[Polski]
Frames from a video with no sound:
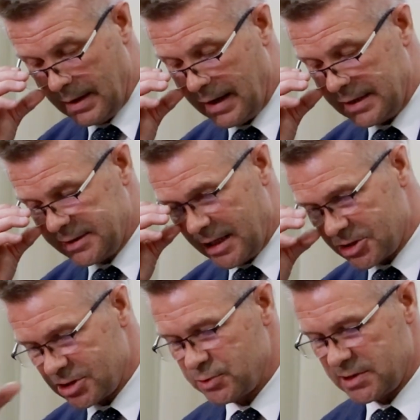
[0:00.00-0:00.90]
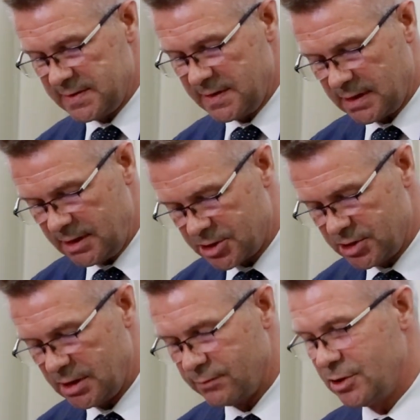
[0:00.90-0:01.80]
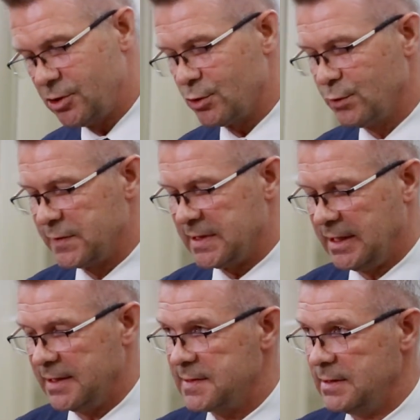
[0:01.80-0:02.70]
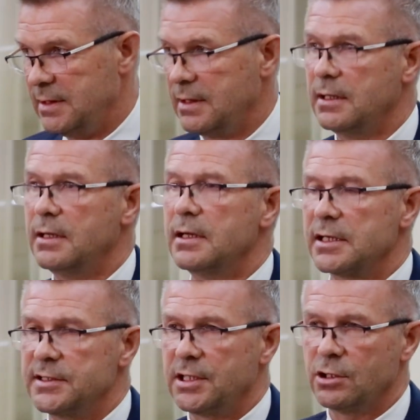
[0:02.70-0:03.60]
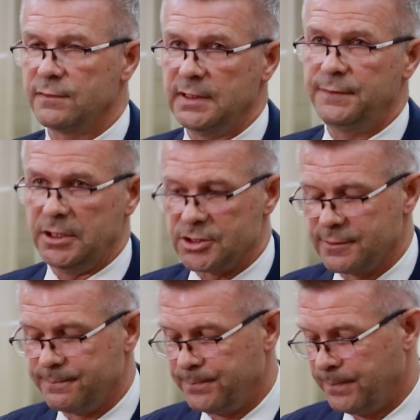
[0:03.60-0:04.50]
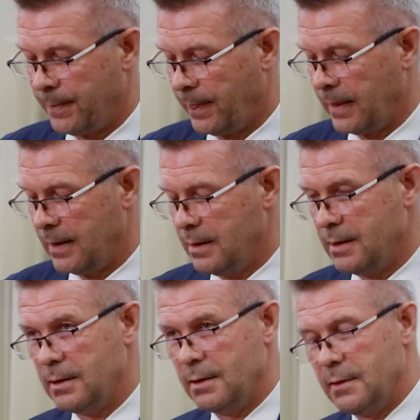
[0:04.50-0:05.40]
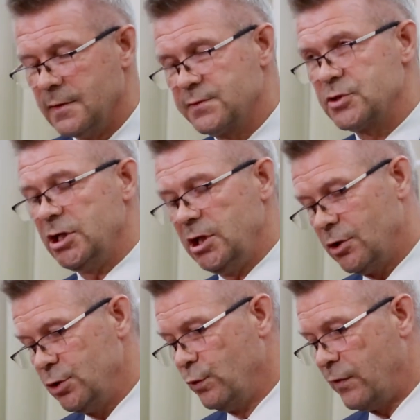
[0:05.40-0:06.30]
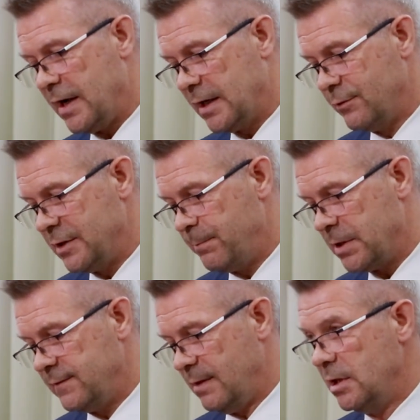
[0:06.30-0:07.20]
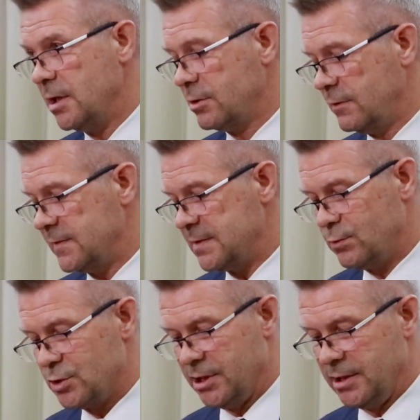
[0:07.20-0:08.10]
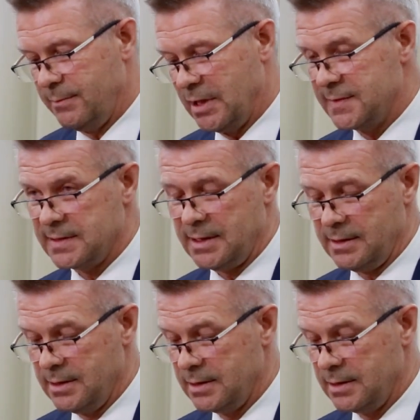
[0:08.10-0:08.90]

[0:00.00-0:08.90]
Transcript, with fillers: ale także przez niezależnych audytorów z agencji ratingowej Fitch. Zwrócili oni uwagę na prawie miliardowe zadłużenie miasta,